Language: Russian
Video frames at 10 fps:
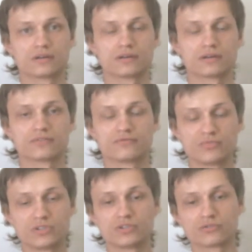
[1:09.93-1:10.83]
в
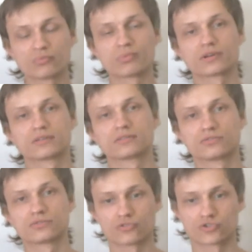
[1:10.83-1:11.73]
мини-группах до
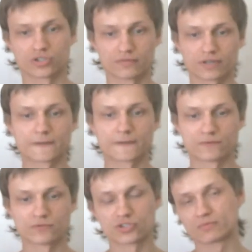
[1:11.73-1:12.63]
трех человек, но
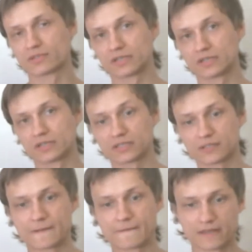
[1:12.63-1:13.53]
несмотря на это,